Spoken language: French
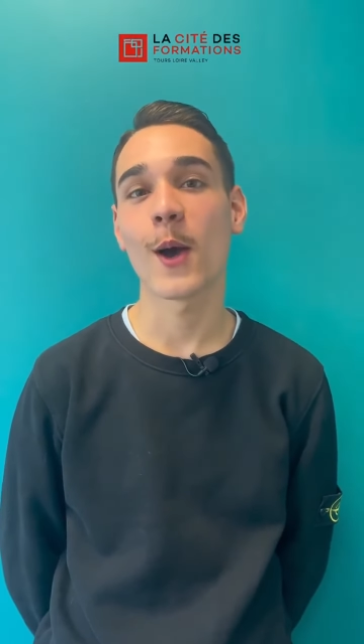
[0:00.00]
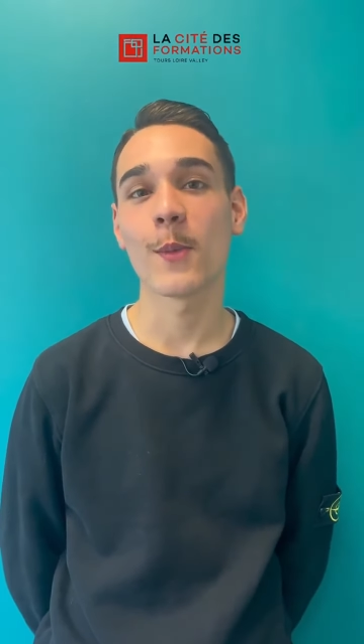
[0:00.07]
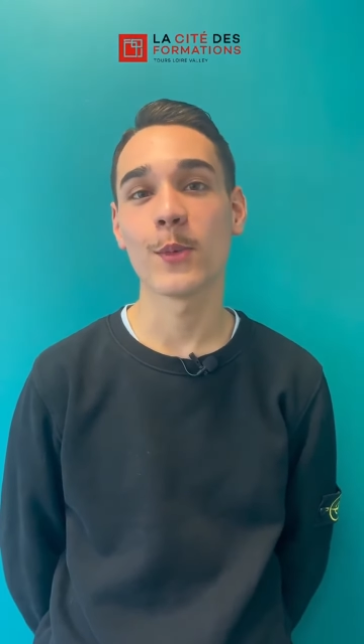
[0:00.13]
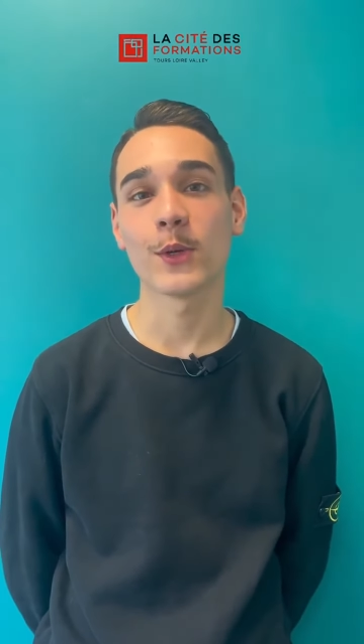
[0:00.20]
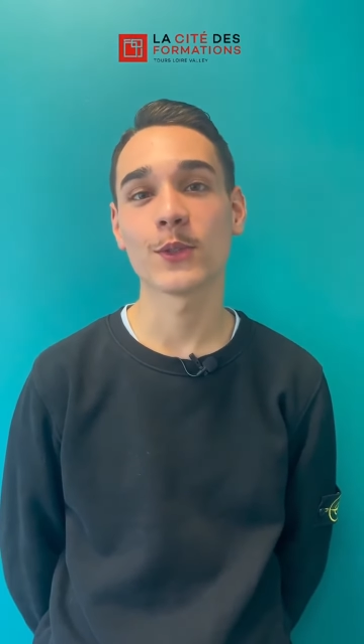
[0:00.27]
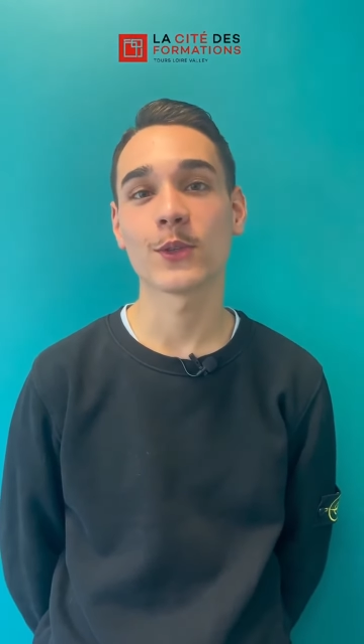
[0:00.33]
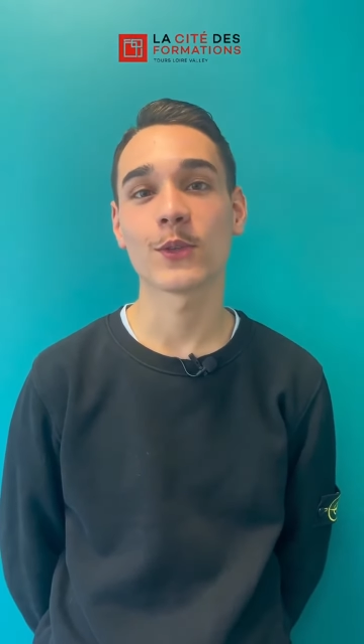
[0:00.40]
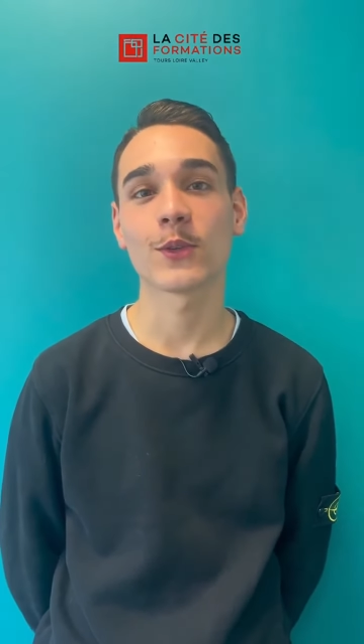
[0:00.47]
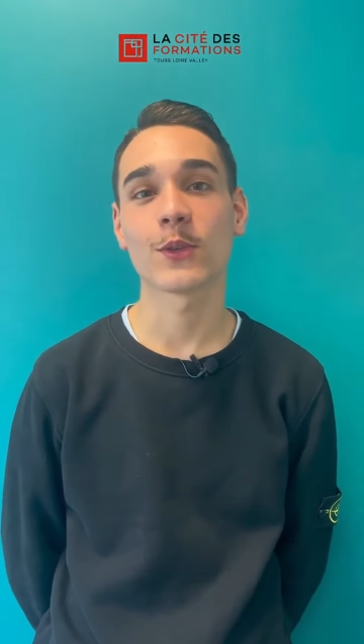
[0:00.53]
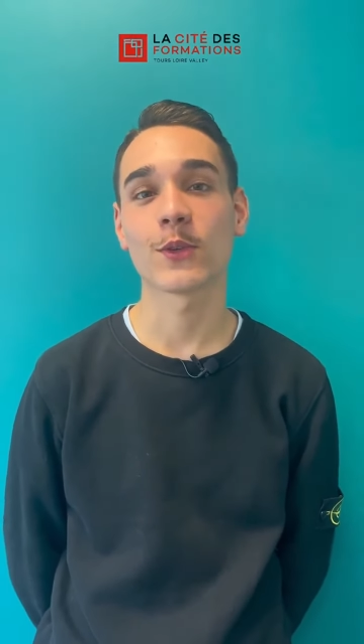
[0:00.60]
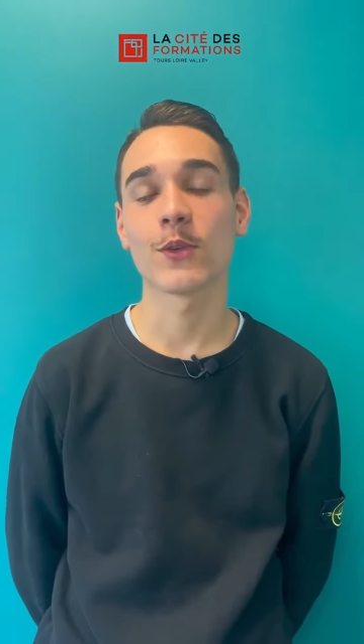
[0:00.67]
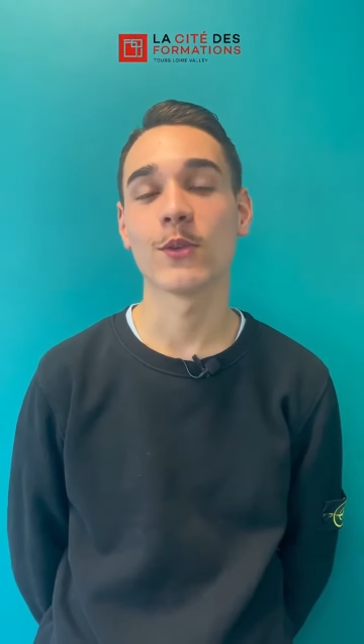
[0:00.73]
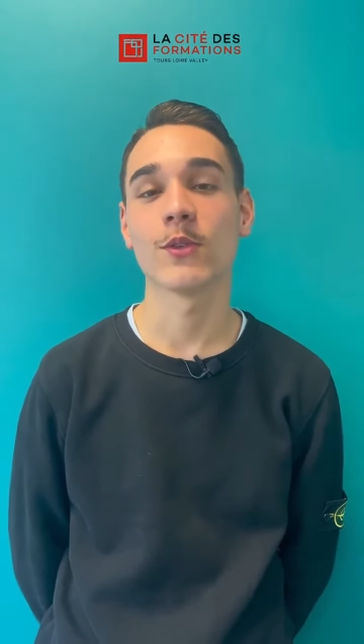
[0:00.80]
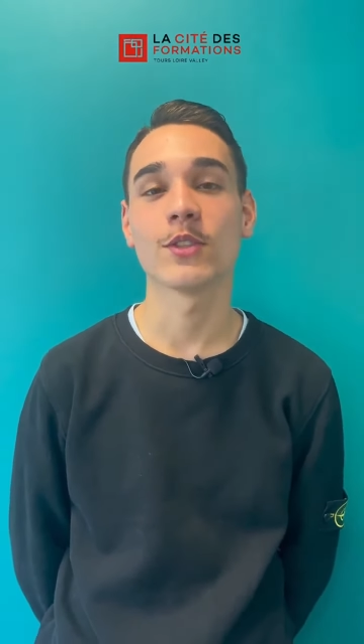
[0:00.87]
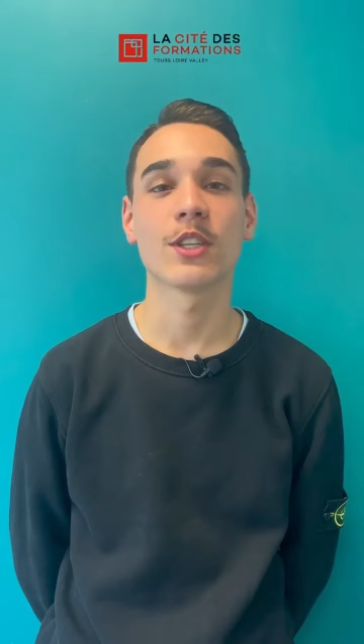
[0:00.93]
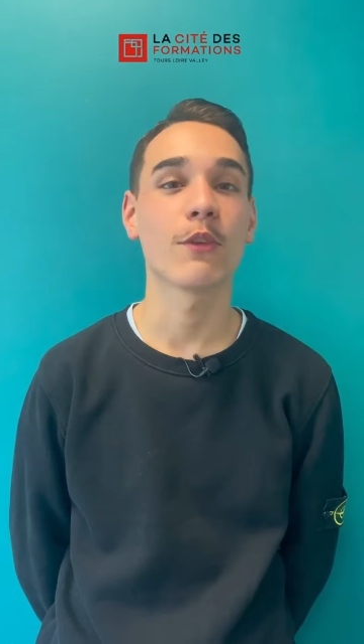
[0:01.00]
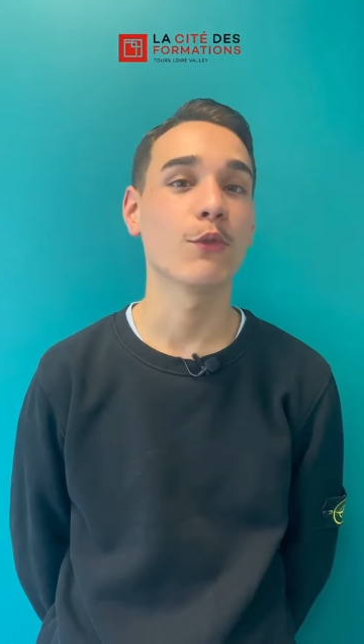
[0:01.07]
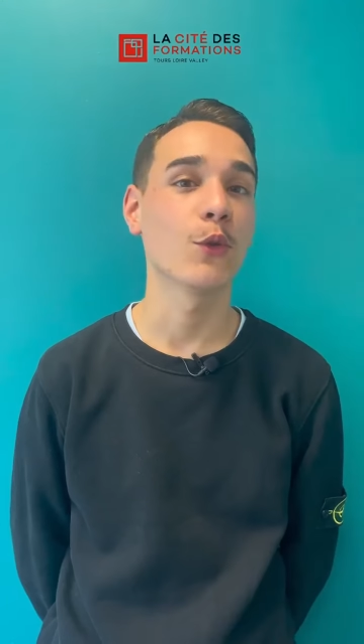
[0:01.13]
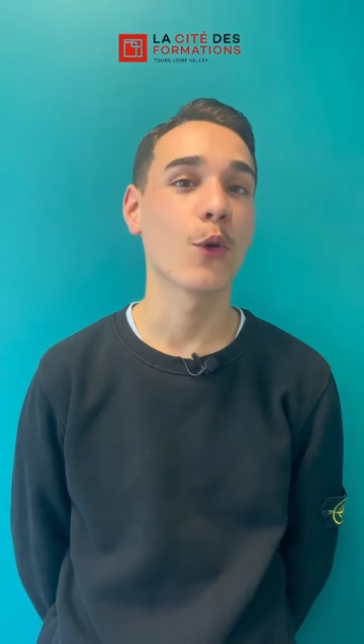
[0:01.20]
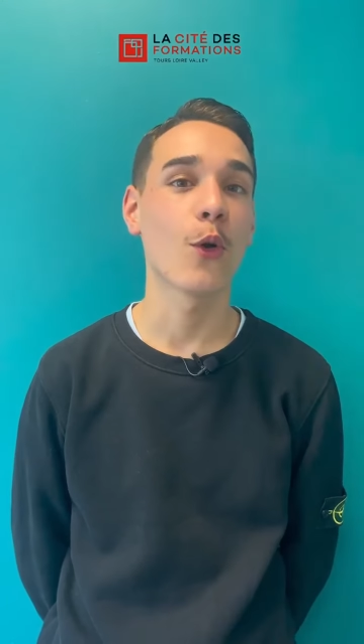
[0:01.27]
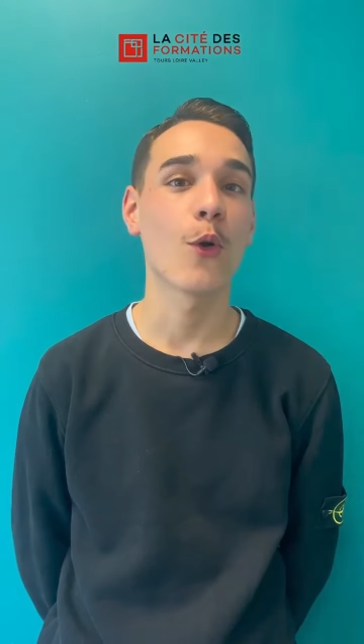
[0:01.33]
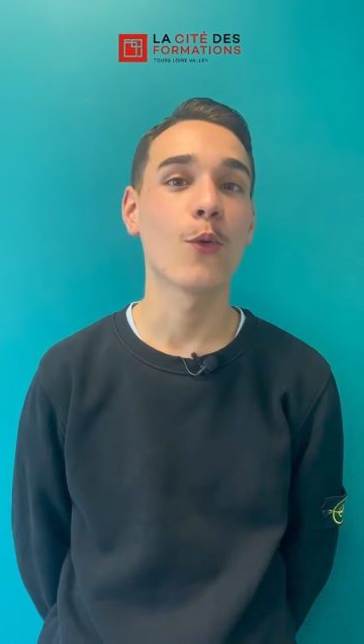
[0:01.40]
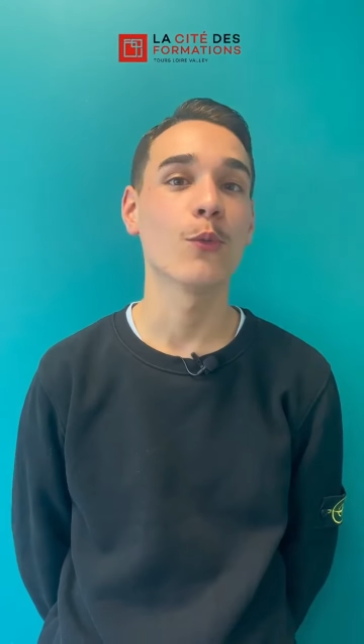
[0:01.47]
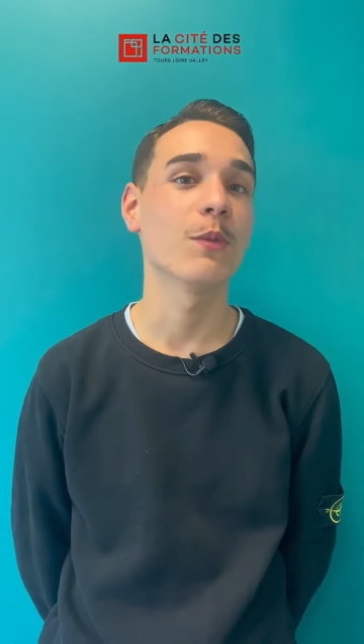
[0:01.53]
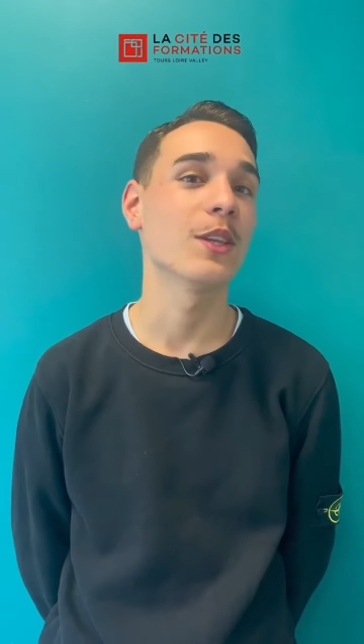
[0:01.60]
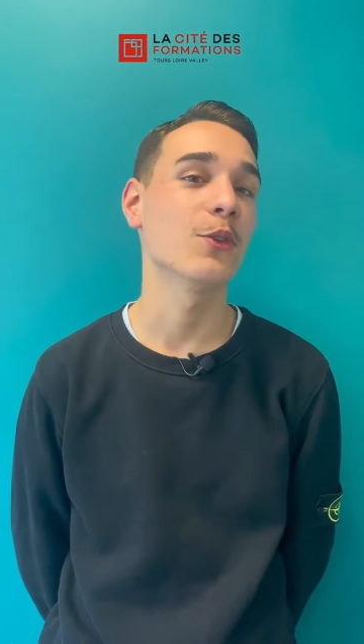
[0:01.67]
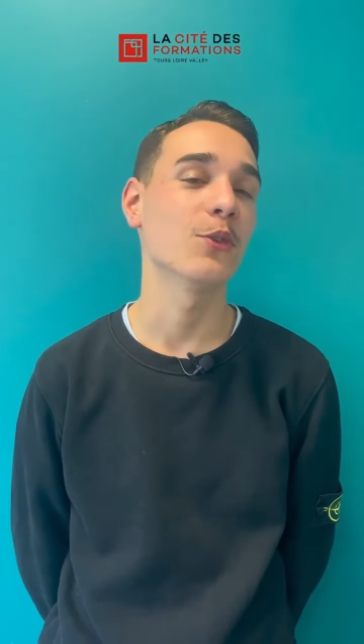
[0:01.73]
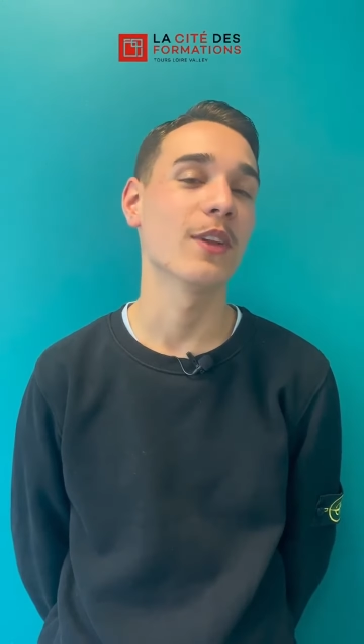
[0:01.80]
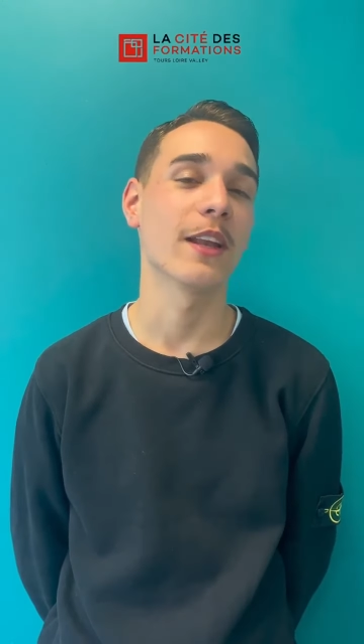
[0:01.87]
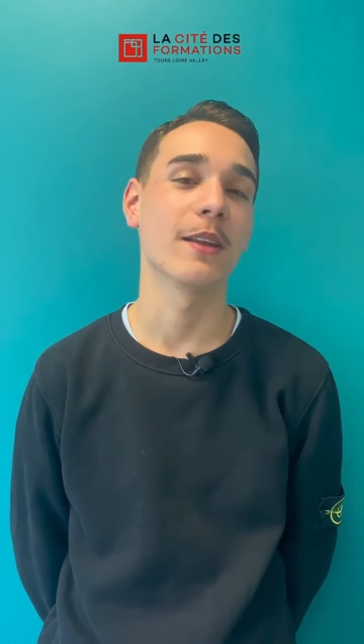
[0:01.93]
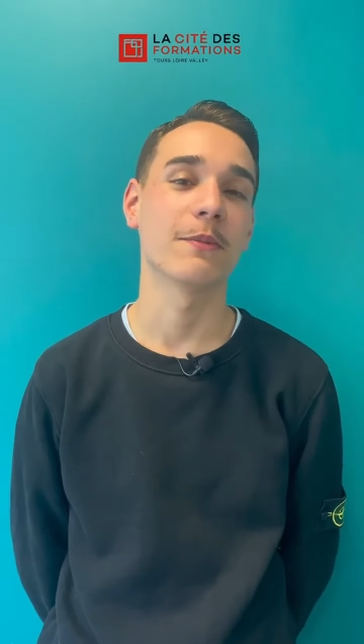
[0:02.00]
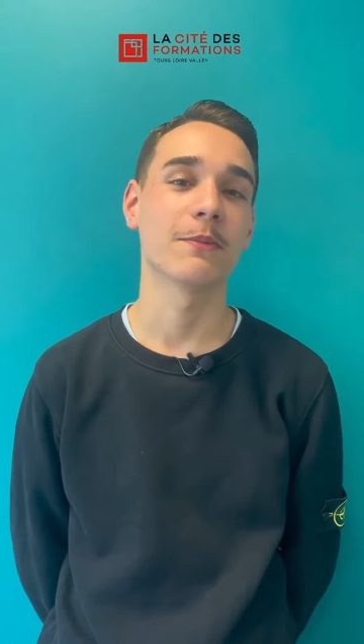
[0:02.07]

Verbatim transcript: un, poste en tant que chef de rang ou maître d'hôtel.